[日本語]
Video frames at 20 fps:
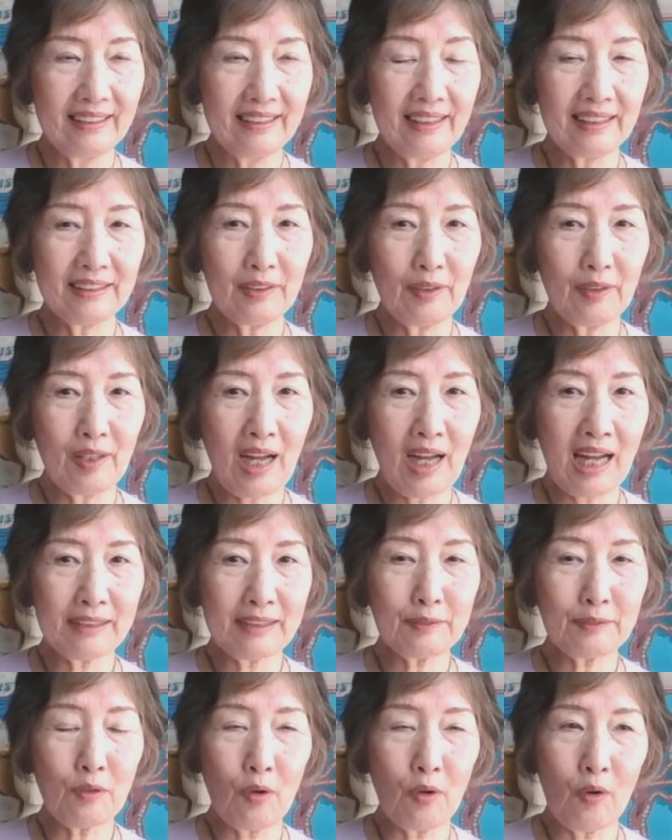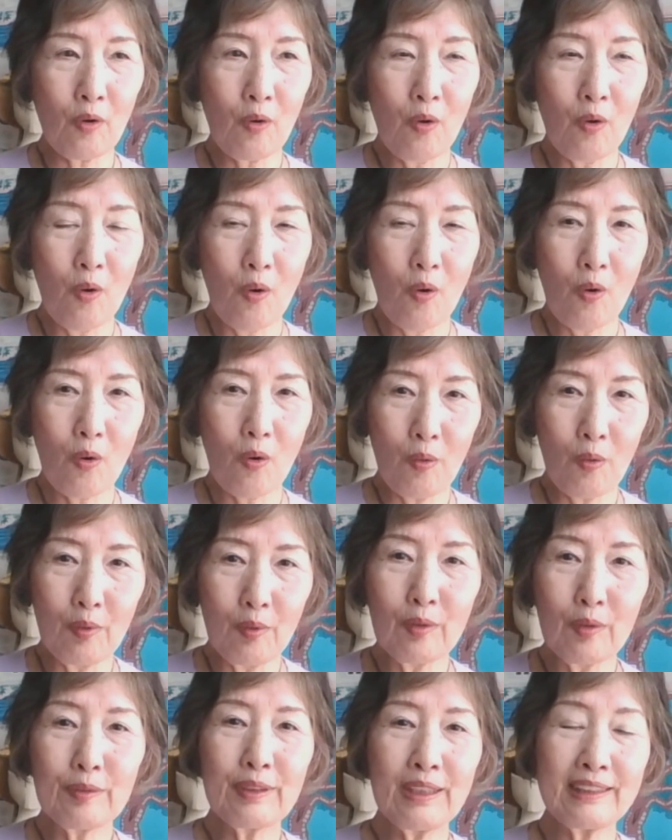あのあると
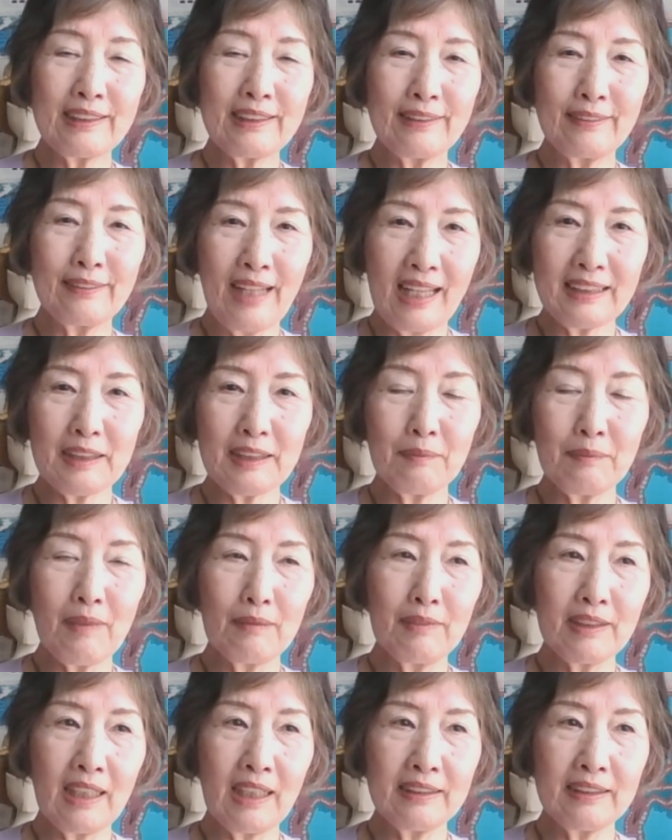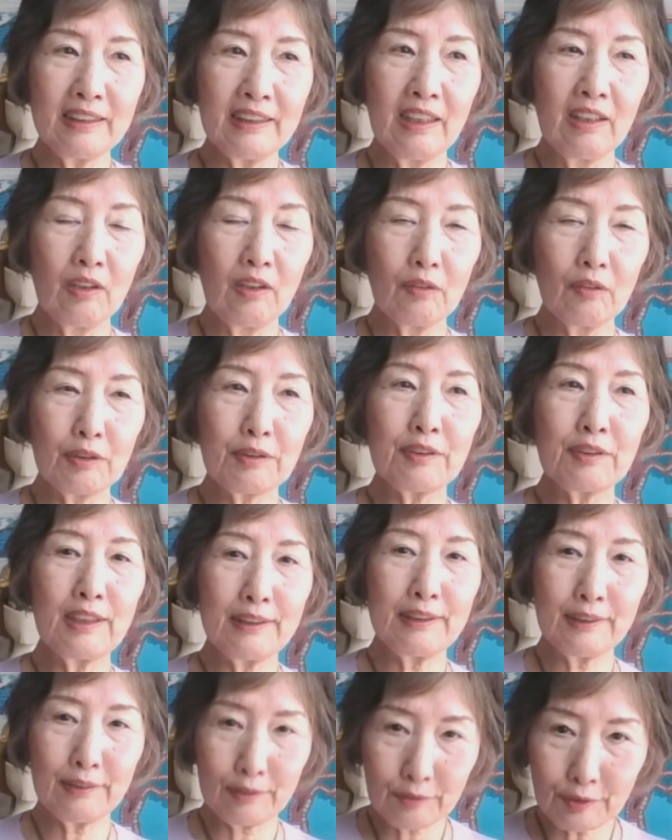思うんですよね島村にお連れ
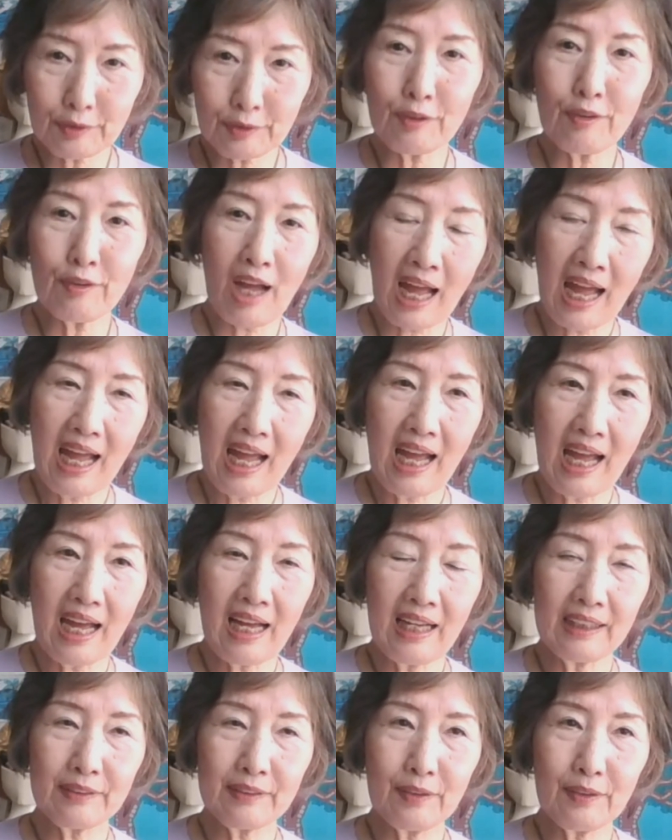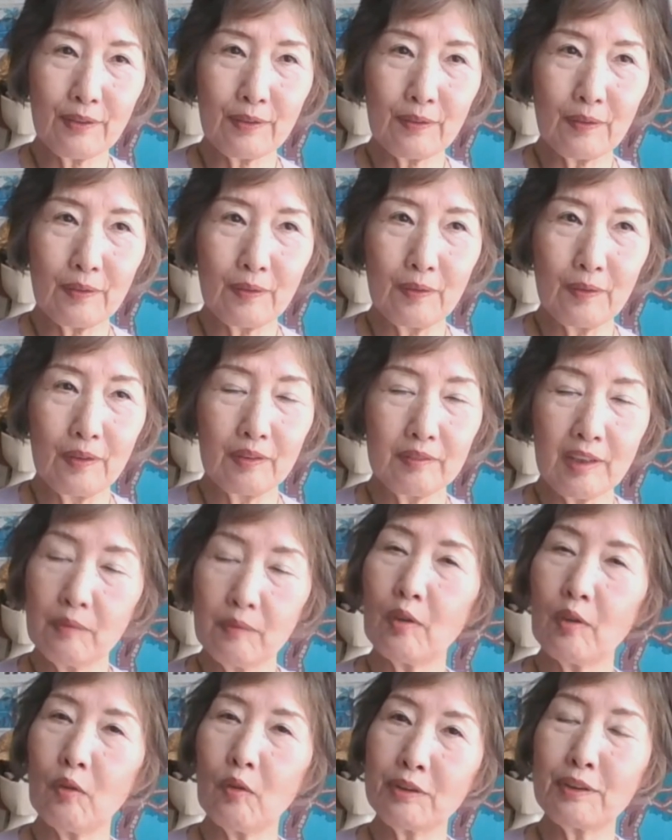することはあので
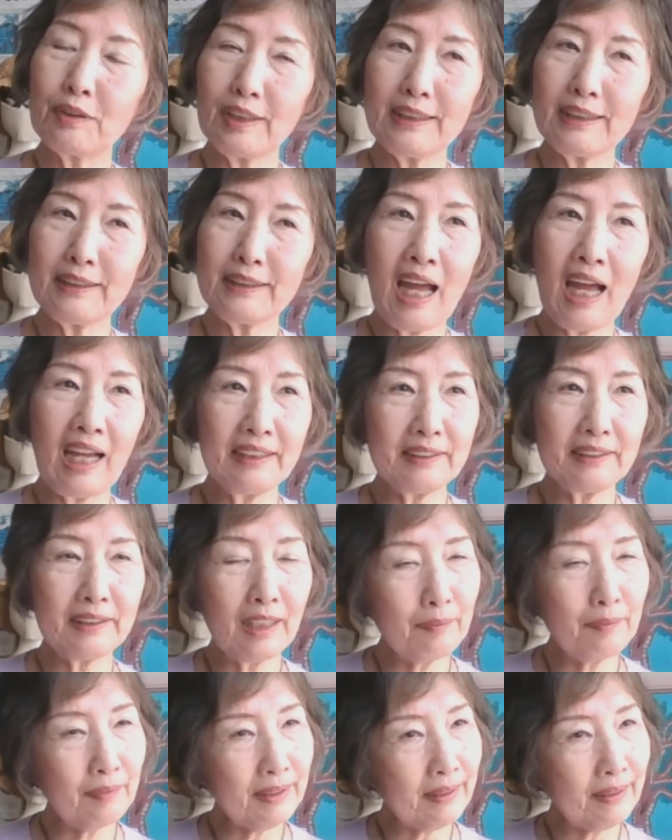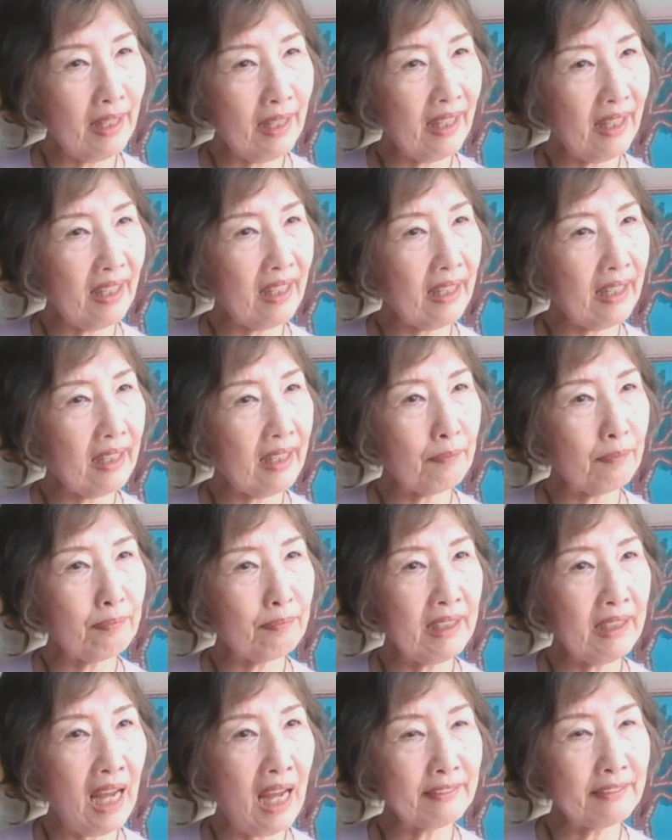もお連れして履いてみてやっ
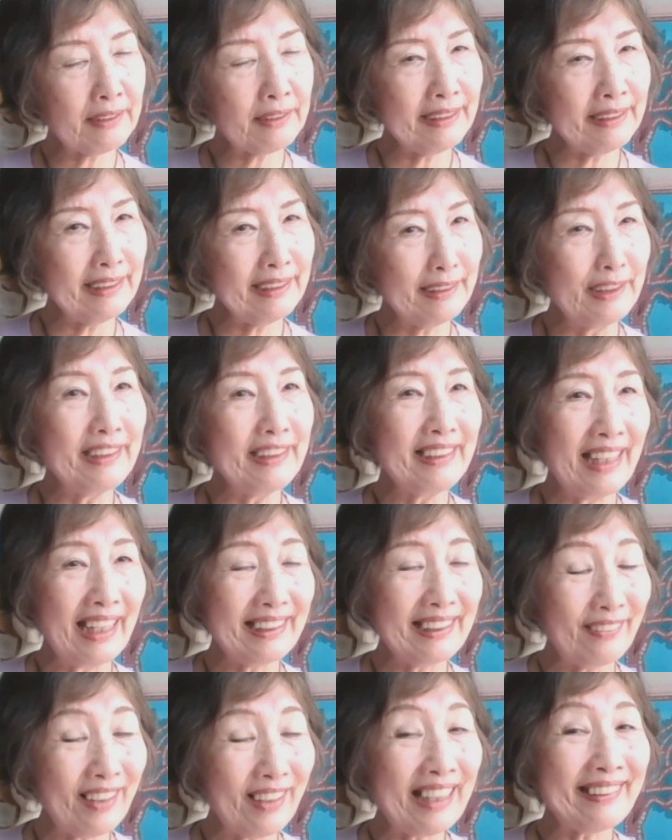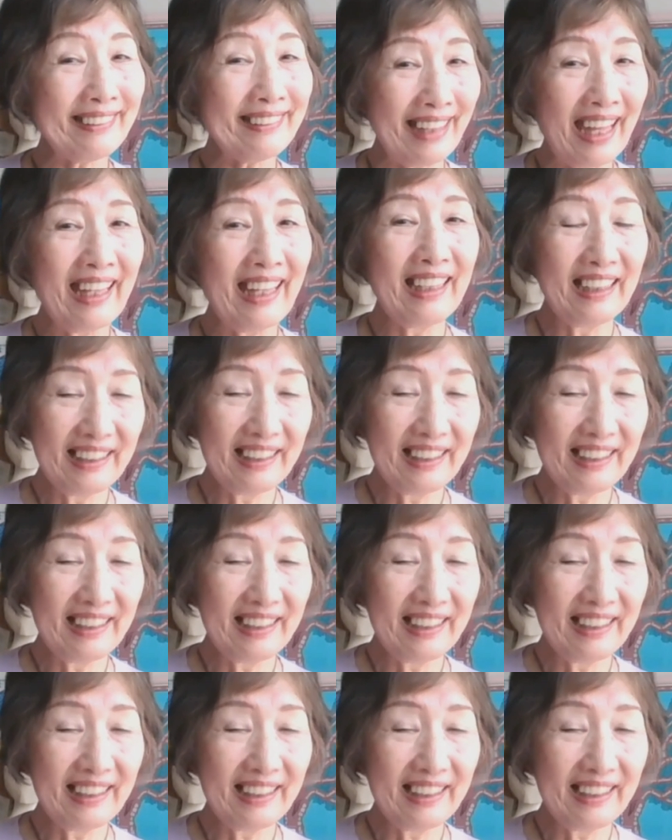ぱり歩きにくいねとかって